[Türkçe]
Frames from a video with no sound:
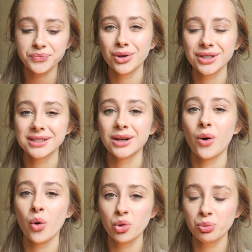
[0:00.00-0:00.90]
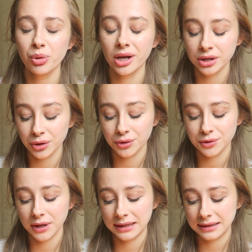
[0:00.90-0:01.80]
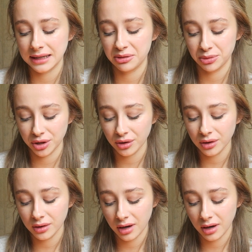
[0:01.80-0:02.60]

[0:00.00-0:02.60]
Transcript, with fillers: Bu arada okul puanı YÖS'ü etkilemiyor.